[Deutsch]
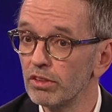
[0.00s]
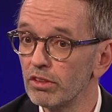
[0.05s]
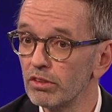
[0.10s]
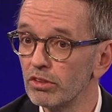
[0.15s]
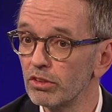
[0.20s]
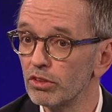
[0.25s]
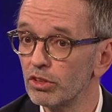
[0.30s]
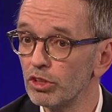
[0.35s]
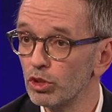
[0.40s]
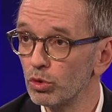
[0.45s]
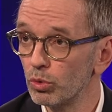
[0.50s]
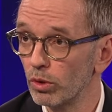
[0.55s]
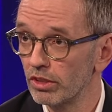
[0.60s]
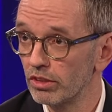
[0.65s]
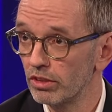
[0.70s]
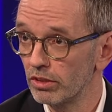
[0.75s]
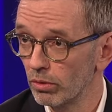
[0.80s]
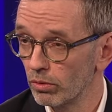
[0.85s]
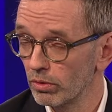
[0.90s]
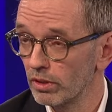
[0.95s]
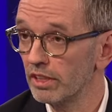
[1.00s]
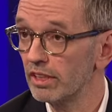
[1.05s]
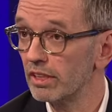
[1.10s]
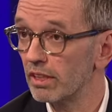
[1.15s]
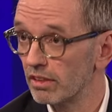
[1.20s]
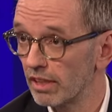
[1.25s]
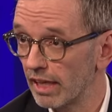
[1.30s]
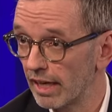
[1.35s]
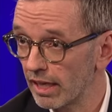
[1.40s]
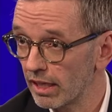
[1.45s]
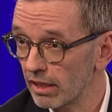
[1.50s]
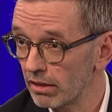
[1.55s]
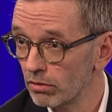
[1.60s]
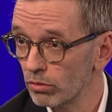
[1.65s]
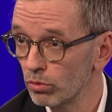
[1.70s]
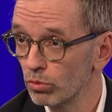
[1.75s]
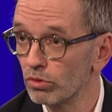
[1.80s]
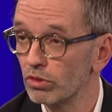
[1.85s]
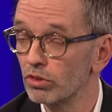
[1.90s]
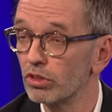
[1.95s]
diese Situation hier dar
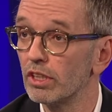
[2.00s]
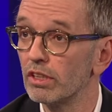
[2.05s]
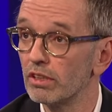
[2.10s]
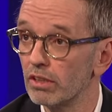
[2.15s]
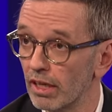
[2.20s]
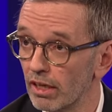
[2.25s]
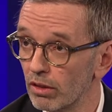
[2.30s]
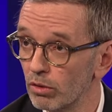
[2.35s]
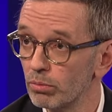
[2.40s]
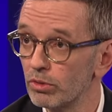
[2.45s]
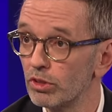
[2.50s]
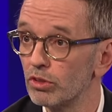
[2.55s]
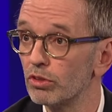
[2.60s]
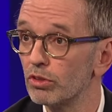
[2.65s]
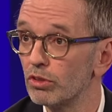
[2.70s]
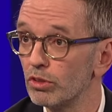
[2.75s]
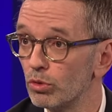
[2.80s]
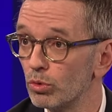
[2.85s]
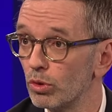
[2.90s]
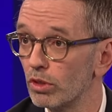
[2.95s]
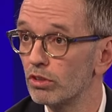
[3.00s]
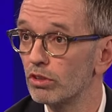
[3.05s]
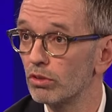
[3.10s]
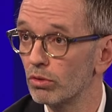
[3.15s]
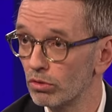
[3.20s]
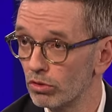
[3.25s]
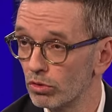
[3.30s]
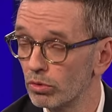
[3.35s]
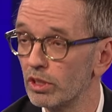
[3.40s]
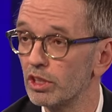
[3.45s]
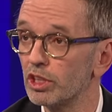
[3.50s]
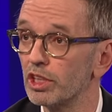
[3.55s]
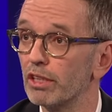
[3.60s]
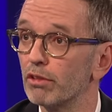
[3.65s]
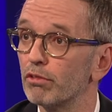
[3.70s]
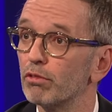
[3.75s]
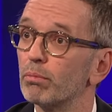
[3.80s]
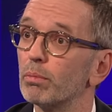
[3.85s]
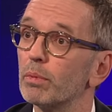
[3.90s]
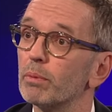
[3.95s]
und es geht darum, diese Situation zu
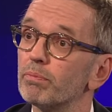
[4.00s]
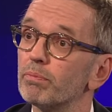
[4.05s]
entschärfen.